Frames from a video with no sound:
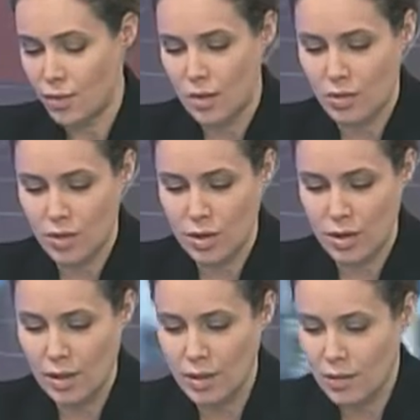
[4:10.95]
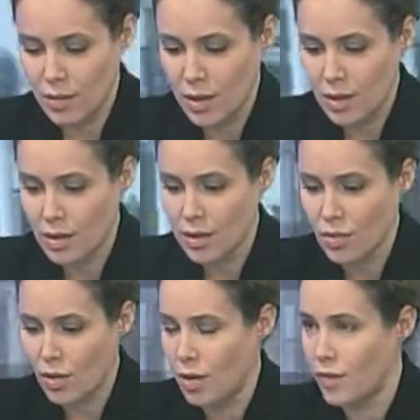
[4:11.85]
потому что я действительно
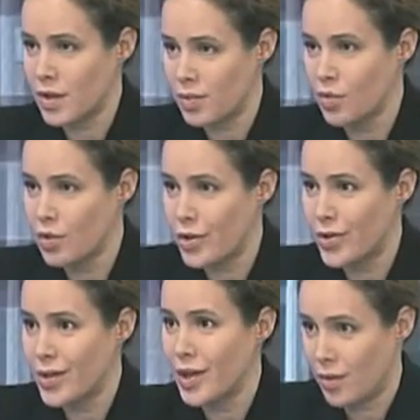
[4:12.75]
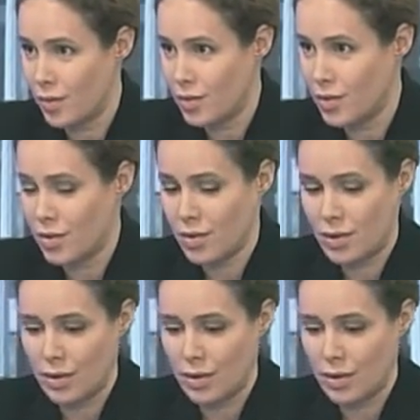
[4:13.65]
настолько возмущена вот э,